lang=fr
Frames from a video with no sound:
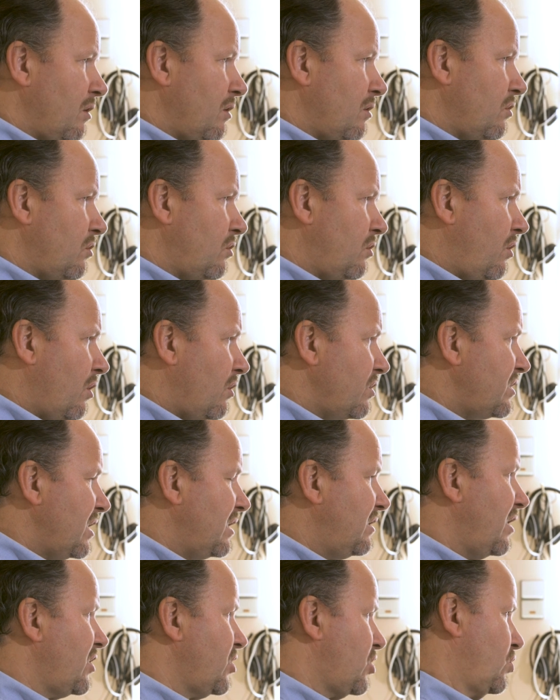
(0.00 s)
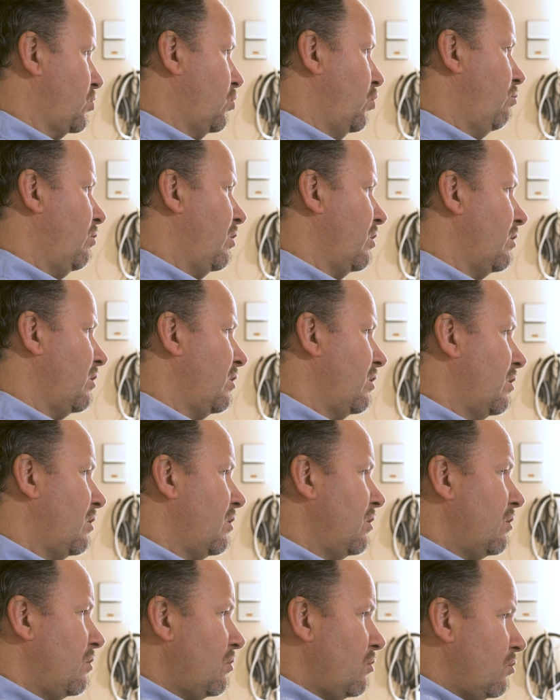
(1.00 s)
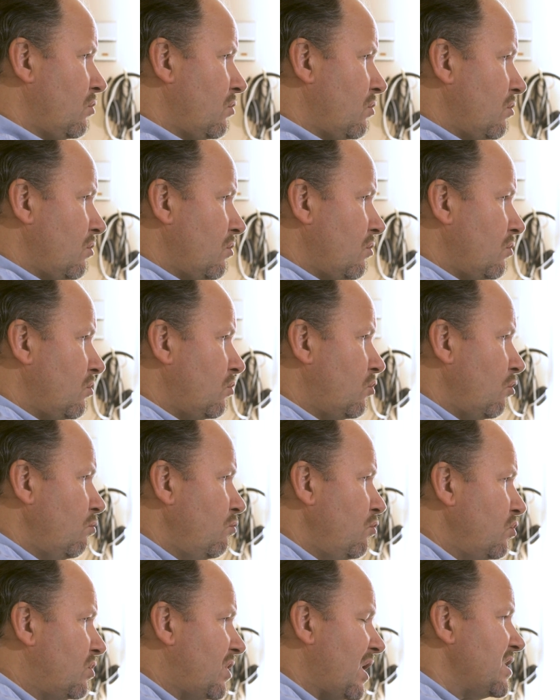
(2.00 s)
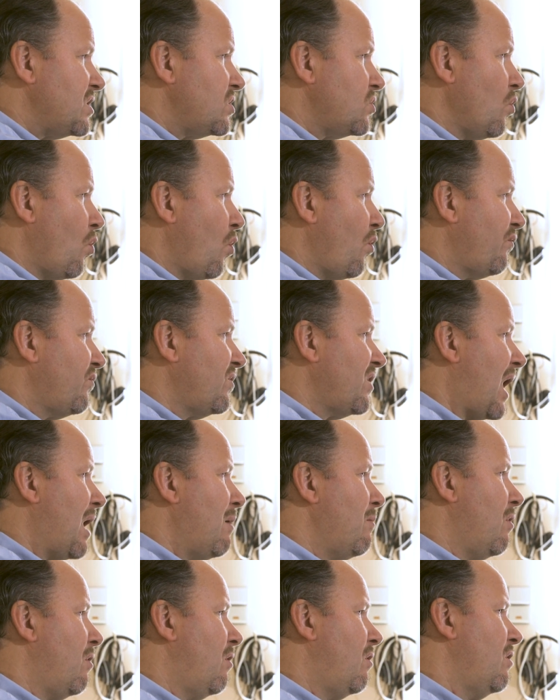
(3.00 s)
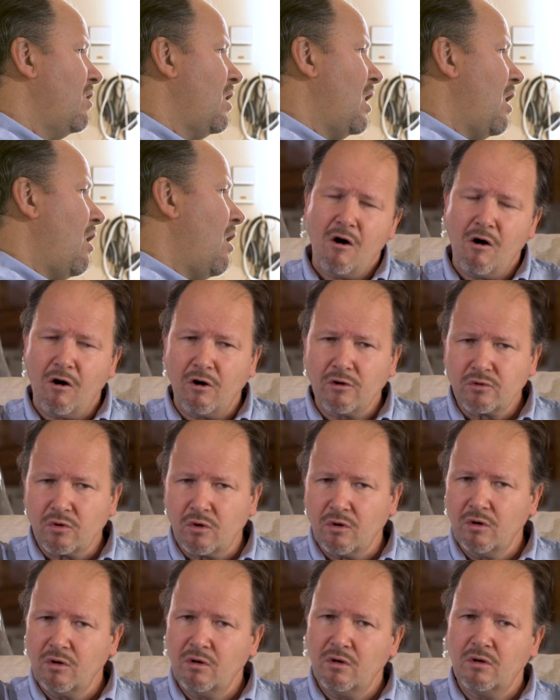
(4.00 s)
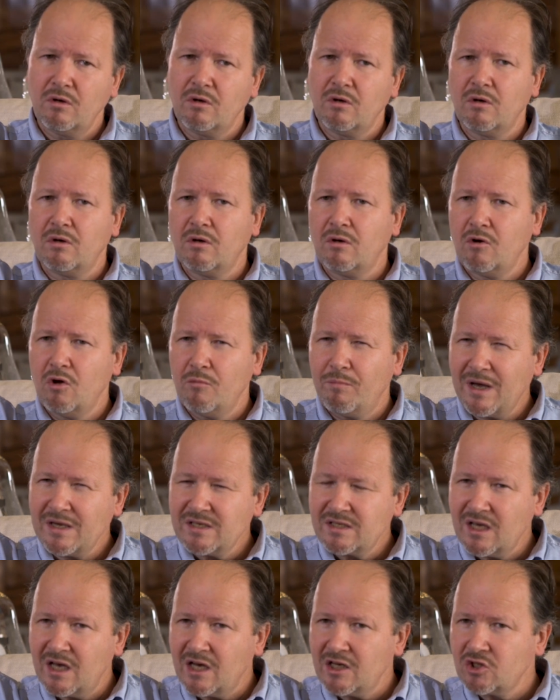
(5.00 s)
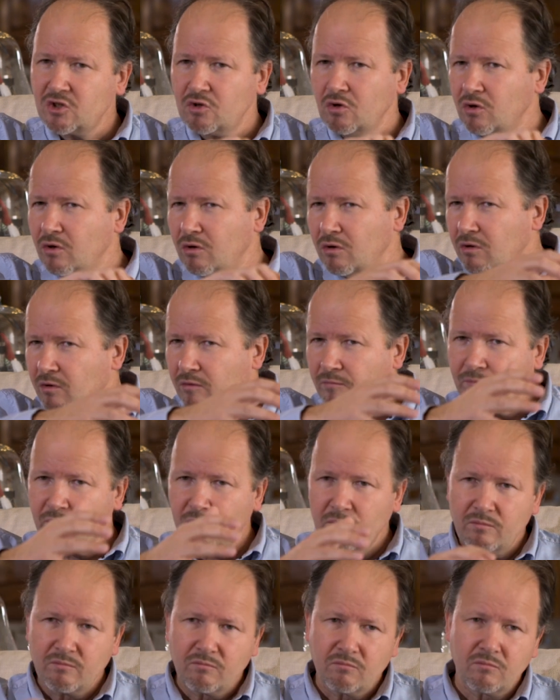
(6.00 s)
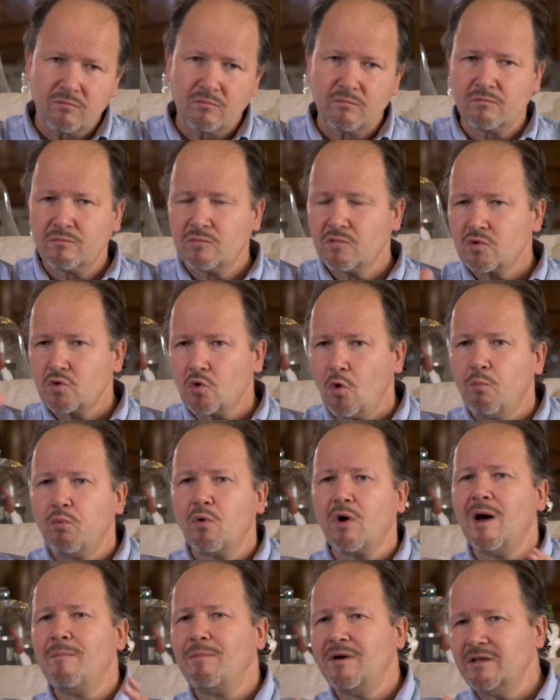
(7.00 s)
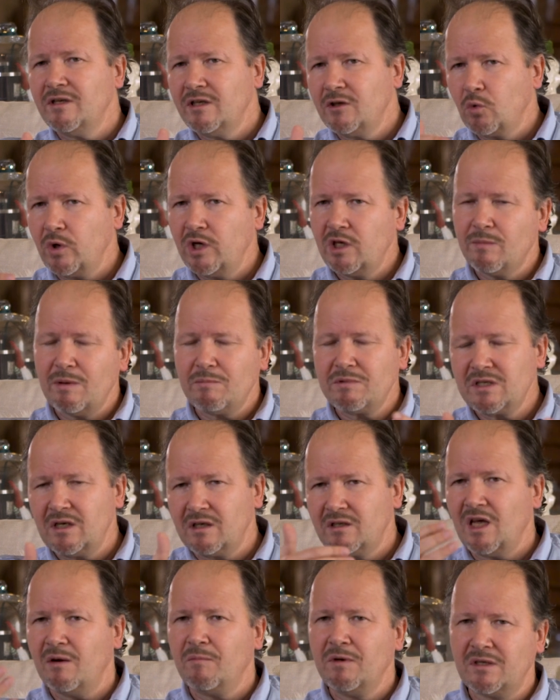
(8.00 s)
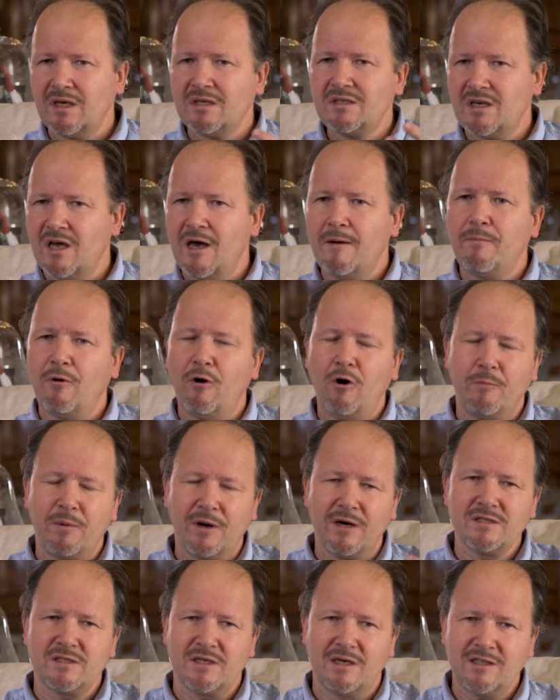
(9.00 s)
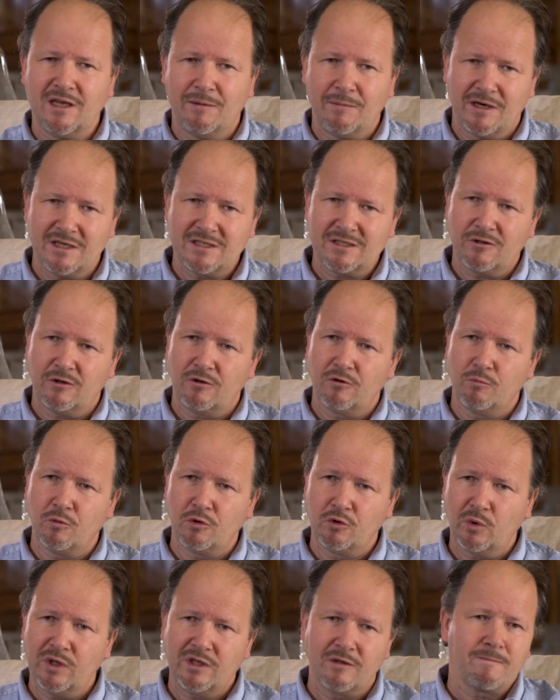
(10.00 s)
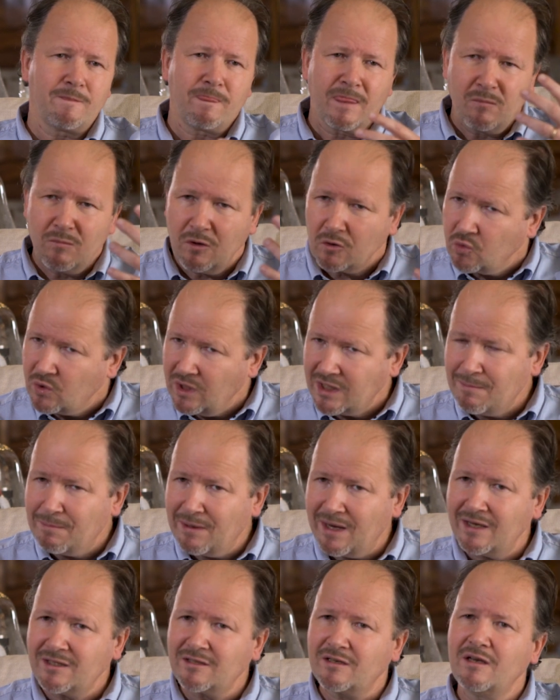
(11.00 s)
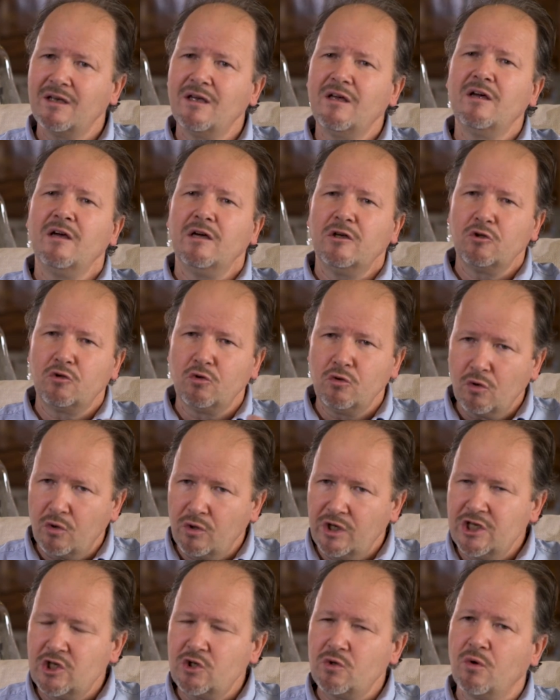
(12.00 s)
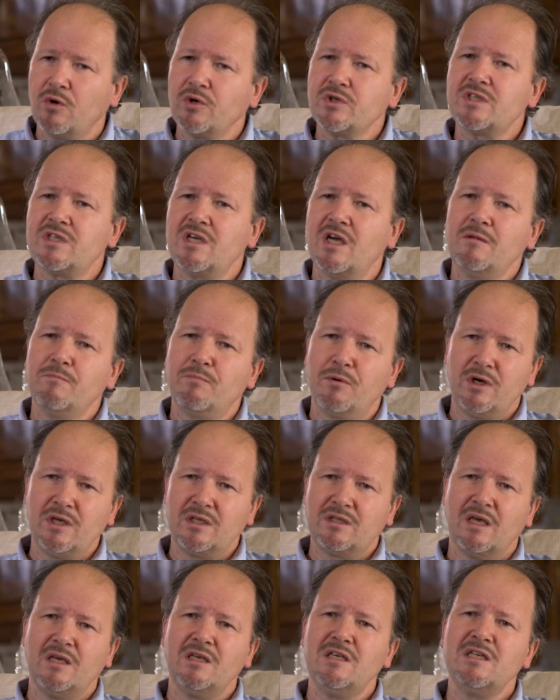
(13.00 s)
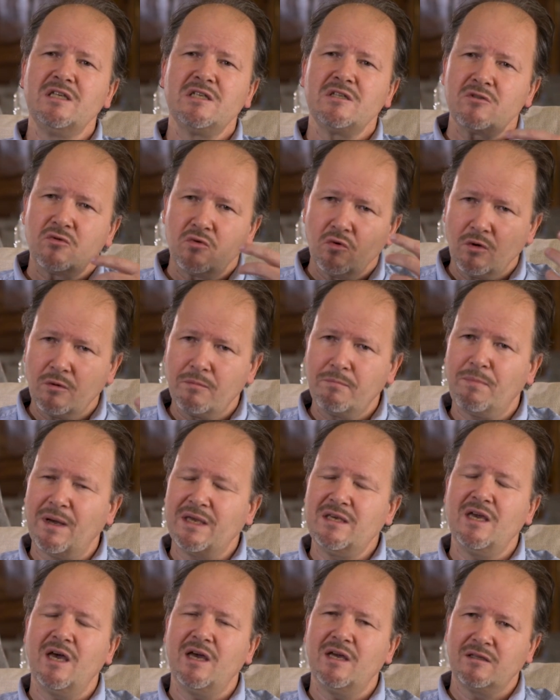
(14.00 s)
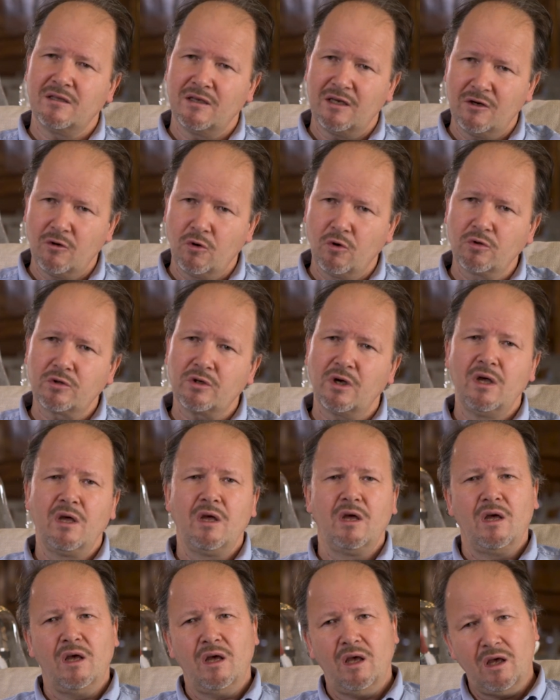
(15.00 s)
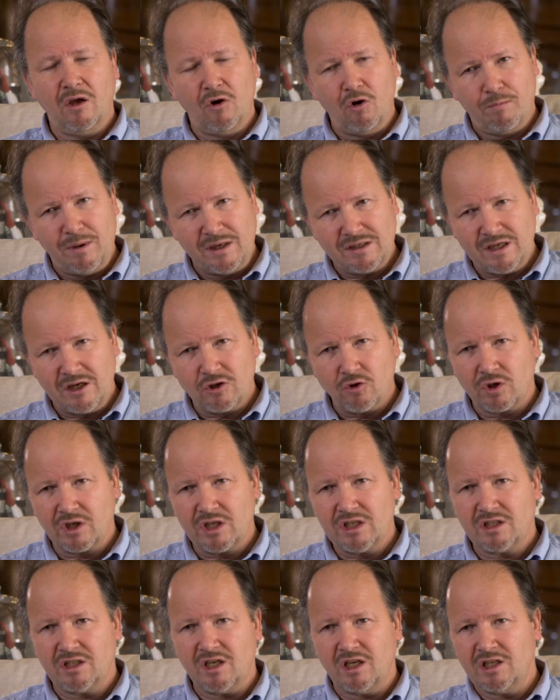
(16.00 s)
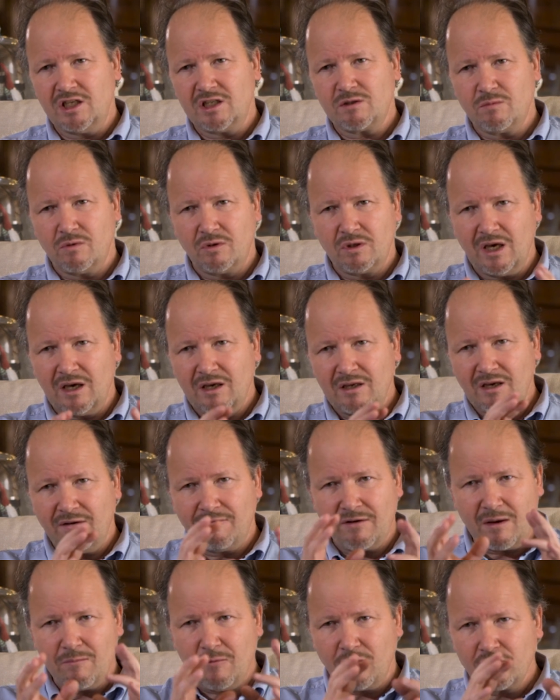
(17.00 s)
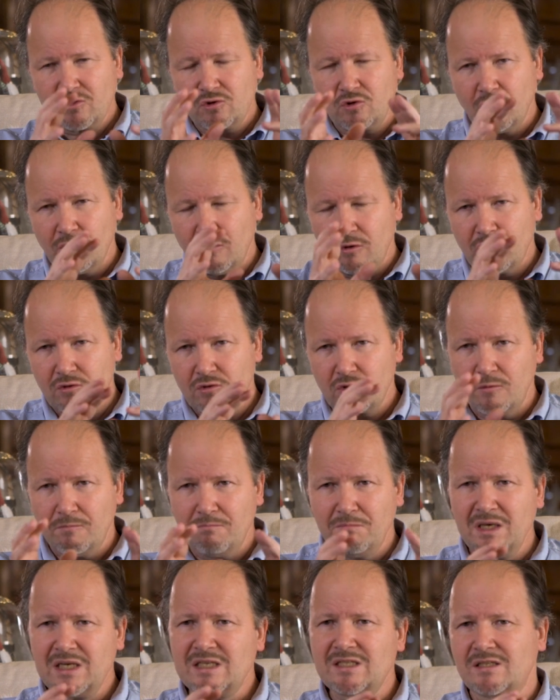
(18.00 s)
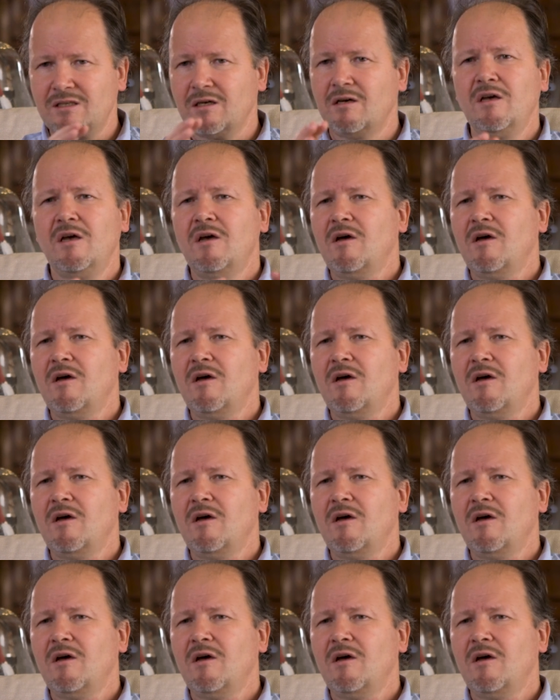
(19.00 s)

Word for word: dans cet âge sombre de mutation finalement entre le passage de ce qu'on pourrait appeler des druides, même si le terme est assez impropre, hein, c'est un terme récent le mot druide, en tout cas des prêtres d'une religion ancienne, polythéiste, païenne et autres, et le passage au christianisme. Il y a, vraiment ce, ce mix